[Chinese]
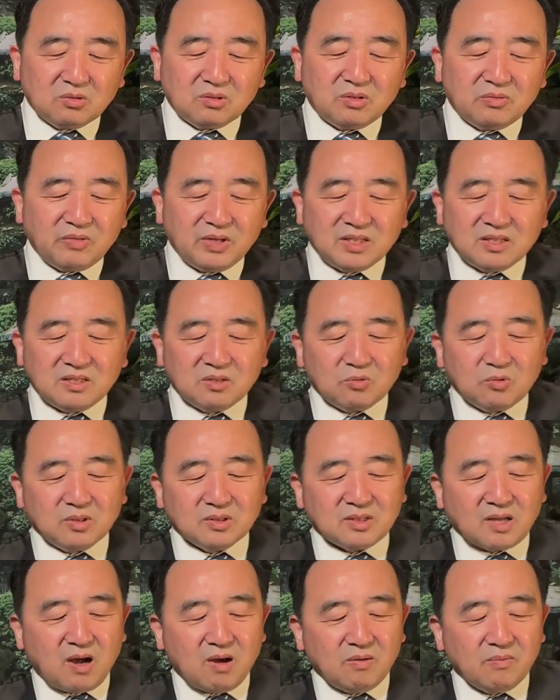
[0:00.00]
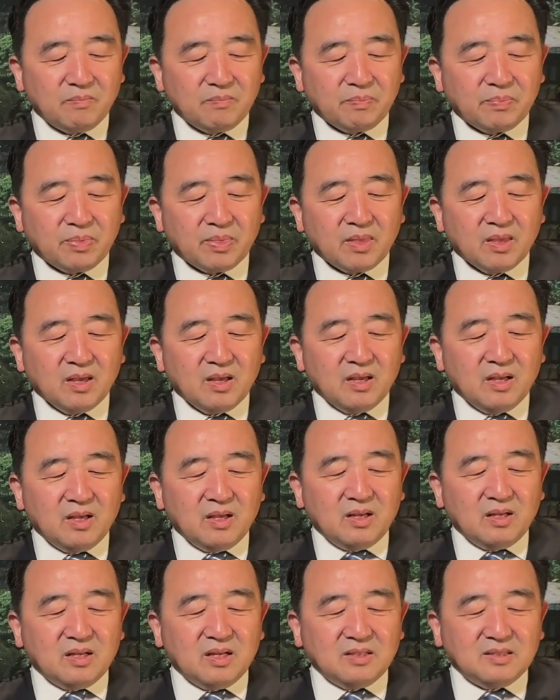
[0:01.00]
是为时过早。
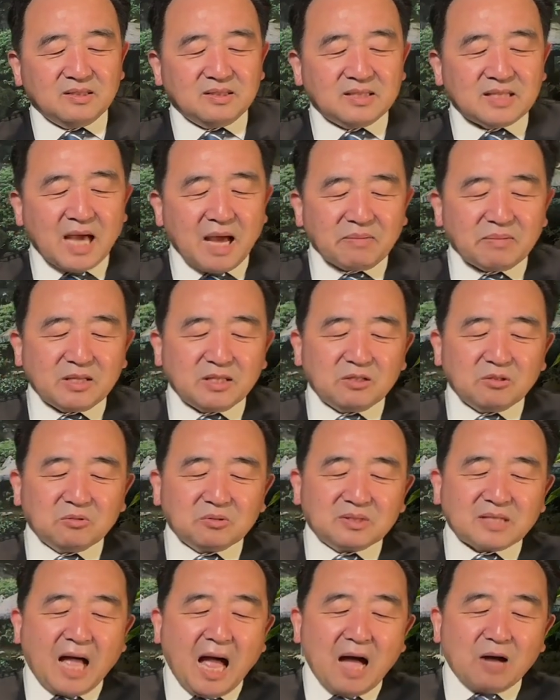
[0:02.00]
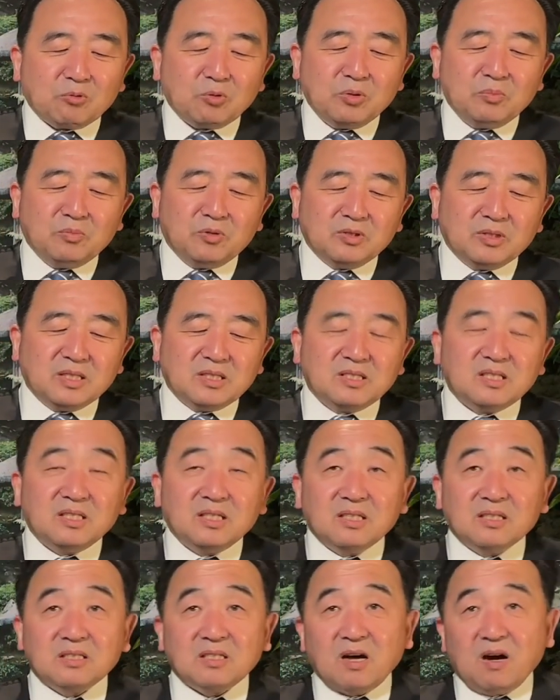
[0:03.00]
呃，下面就大规模的
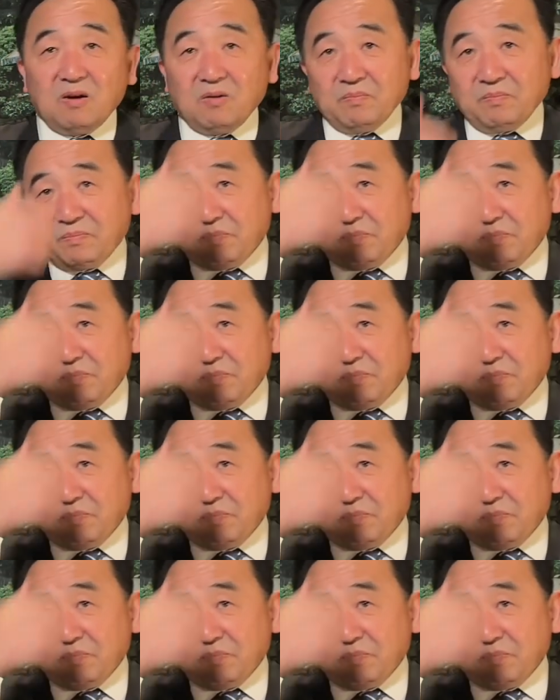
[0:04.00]
介绍。